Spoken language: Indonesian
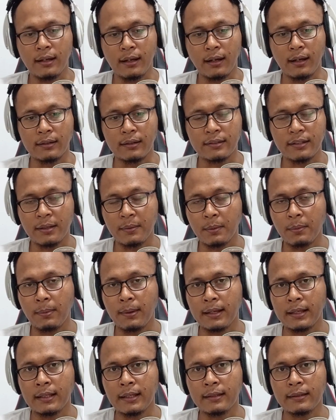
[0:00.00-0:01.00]
uh, saya
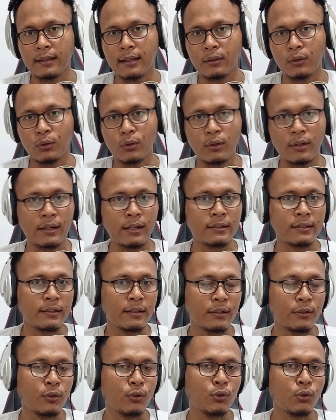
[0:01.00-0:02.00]
berbagi tentang tutorial channel
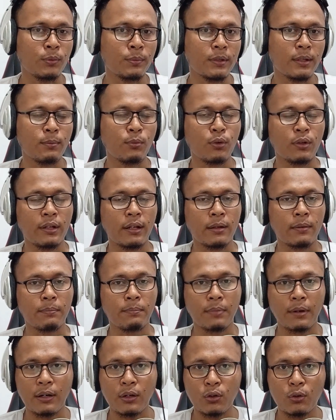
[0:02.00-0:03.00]
YouTube, kemudian
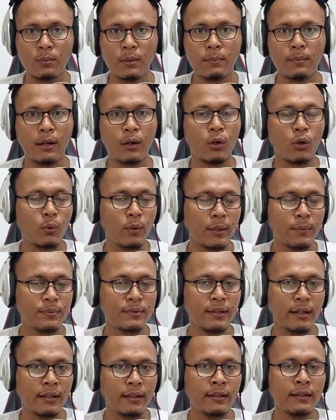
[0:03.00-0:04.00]
perlu membangun
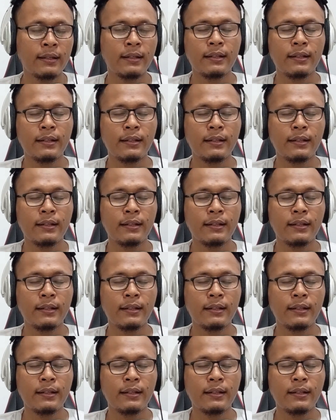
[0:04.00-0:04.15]
website,